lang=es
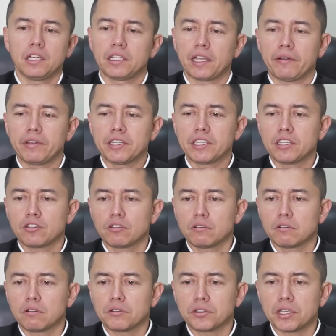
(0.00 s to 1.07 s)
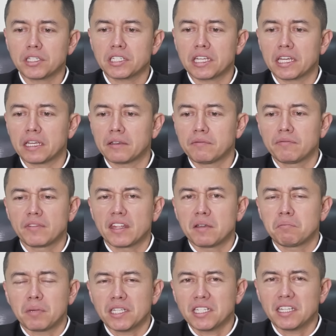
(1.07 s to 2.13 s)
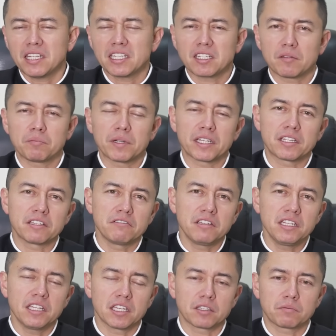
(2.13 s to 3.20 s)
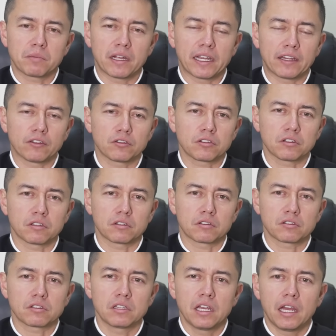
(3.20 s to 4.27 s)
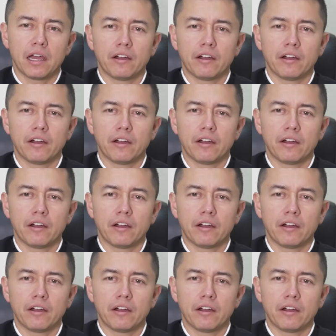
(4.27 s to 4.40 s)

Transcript: Y a veces son cosas que pasan desapercibidas para nosotros.